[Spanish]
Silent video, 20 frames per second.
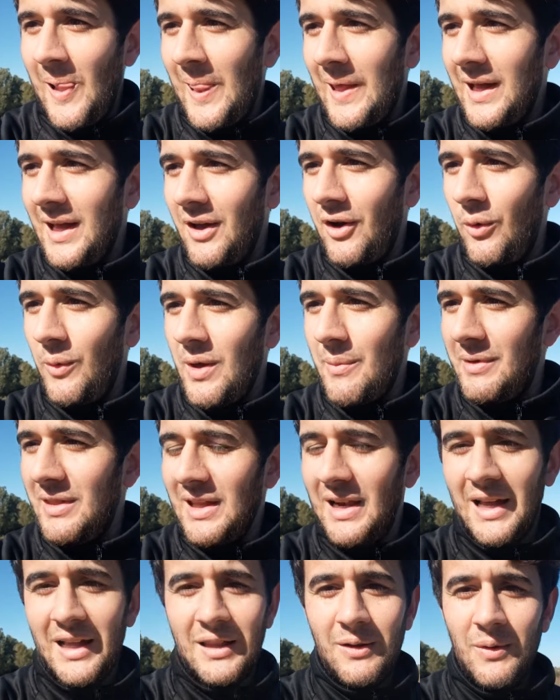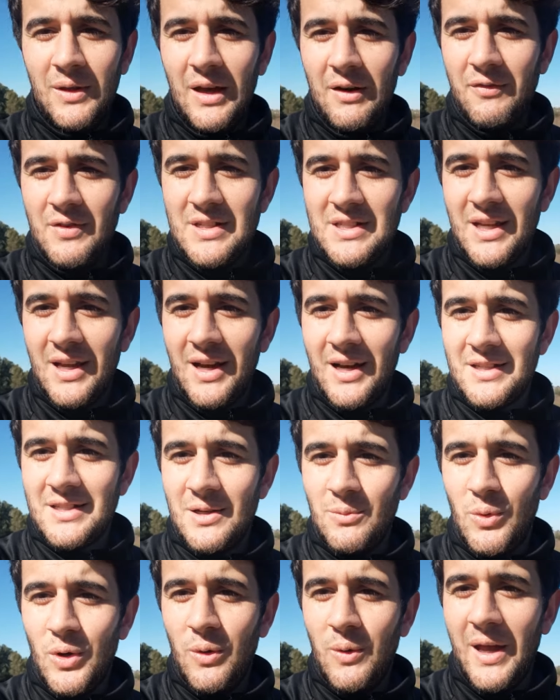eh, obviamente la actividad física
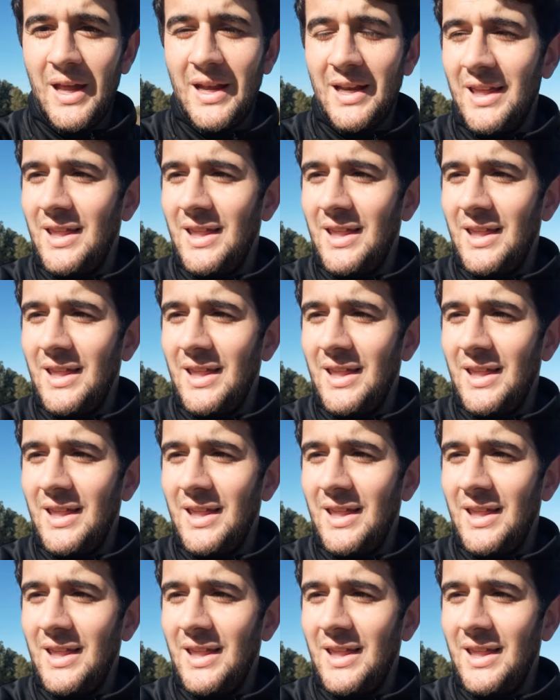hace muy bien.